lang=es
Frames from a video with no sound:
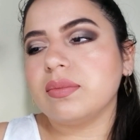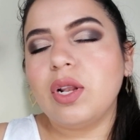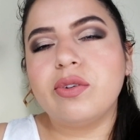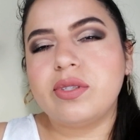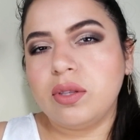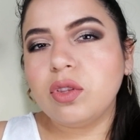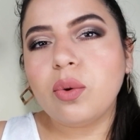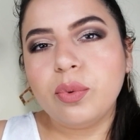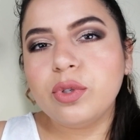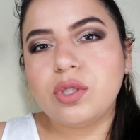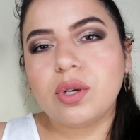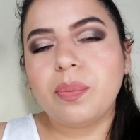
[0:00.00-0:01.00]
lo siento
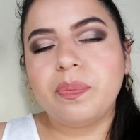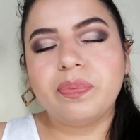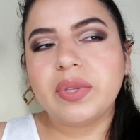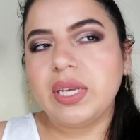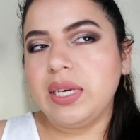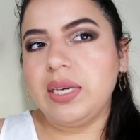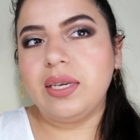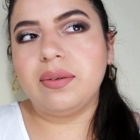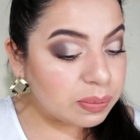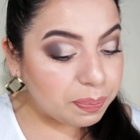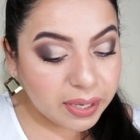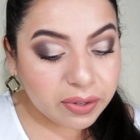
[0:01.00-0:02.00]
mucho y
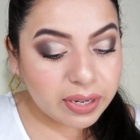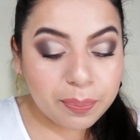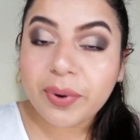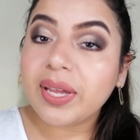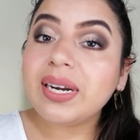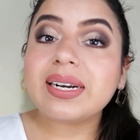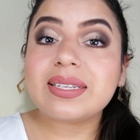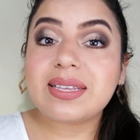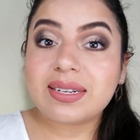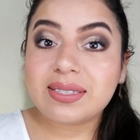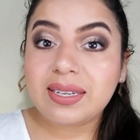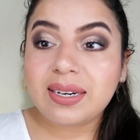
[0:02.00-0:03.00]
espero que puedan
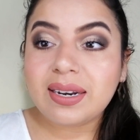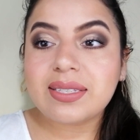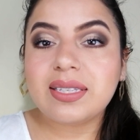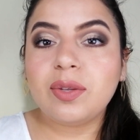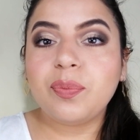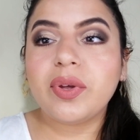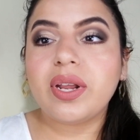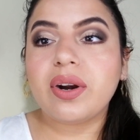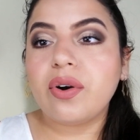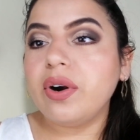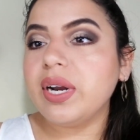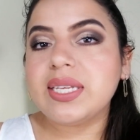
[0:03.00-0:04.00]
resarcir ese tipo de
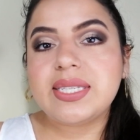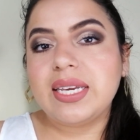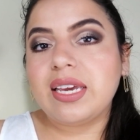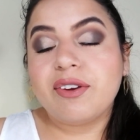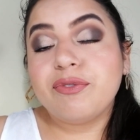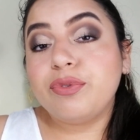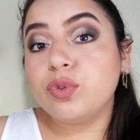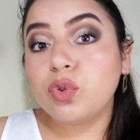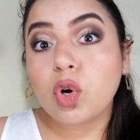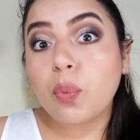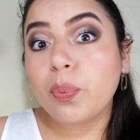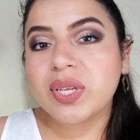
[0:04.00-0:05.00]
errores y que en
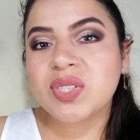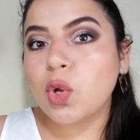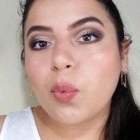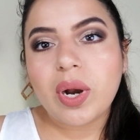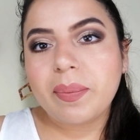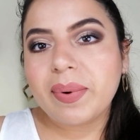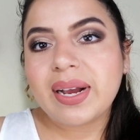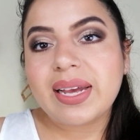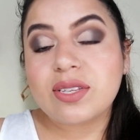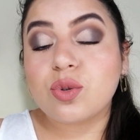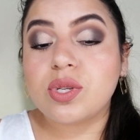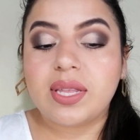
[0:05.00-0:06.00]
futuro pues no vuelvan
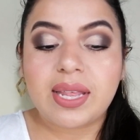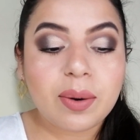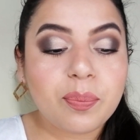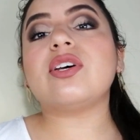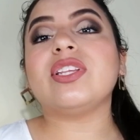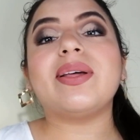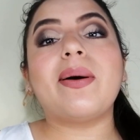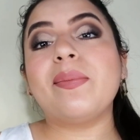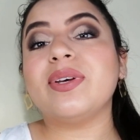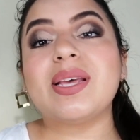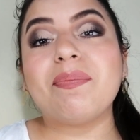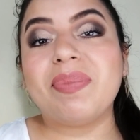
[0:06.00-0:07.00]
a suceder. Pues ahorita
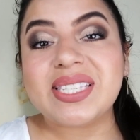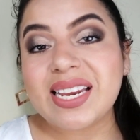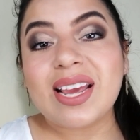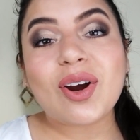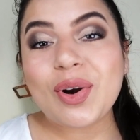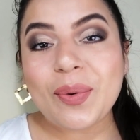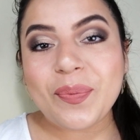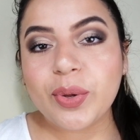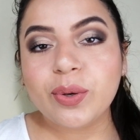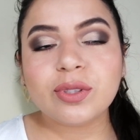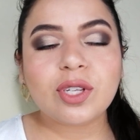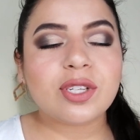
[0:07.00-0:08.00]
vamos a empezar ya con los
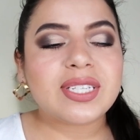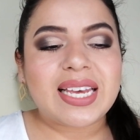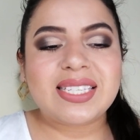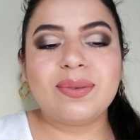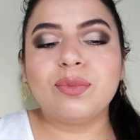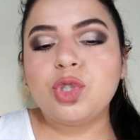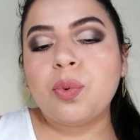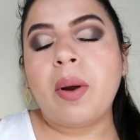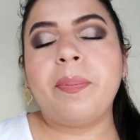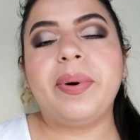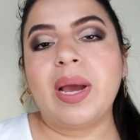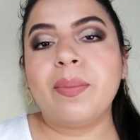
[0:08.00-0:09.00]
productos, ya sin mucho
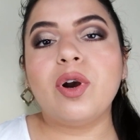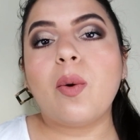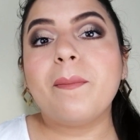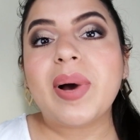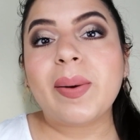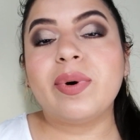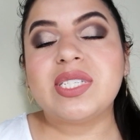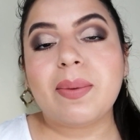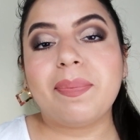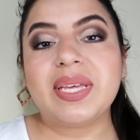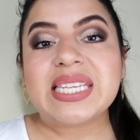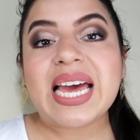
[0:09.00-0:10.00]
más preámbulo, vamos a
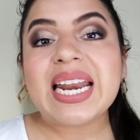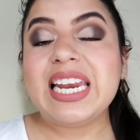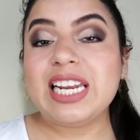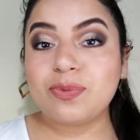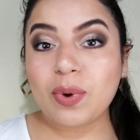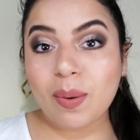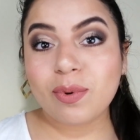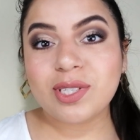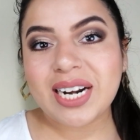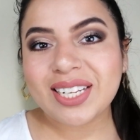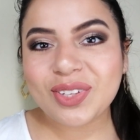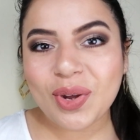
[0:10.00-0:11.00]
empezar y les voy a
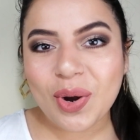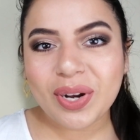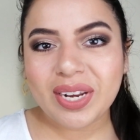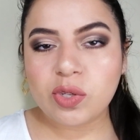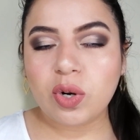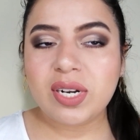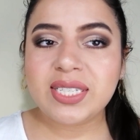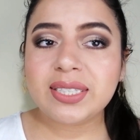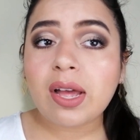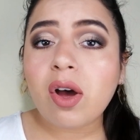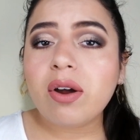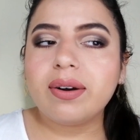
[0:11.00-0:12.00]
mostrar todo lo que he solicitado,